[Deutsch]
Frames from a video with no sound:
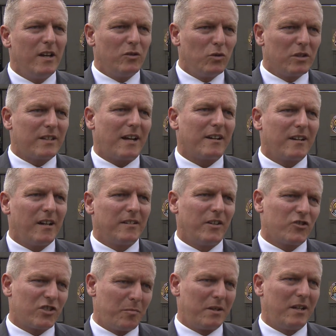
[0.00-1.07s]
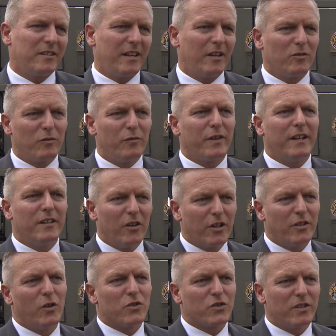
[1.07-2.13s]
Nur dann kann es Stabilität und Frieden auch
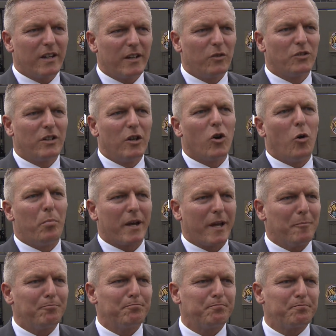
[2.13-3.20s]
in Österreich und in Europa geben.